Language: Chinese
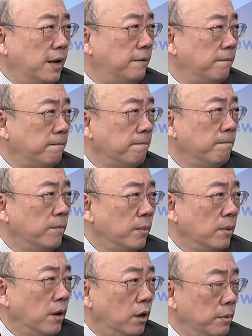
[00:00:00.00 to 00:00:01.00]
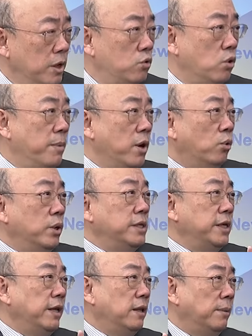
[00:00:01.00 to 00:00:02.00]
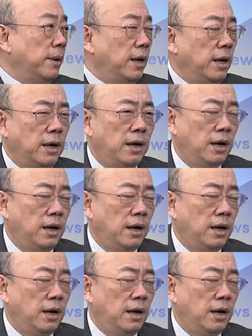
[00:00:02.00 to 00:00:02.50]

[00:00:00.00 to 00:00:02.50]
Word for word: 对啊，哦，你说没有文件对不对？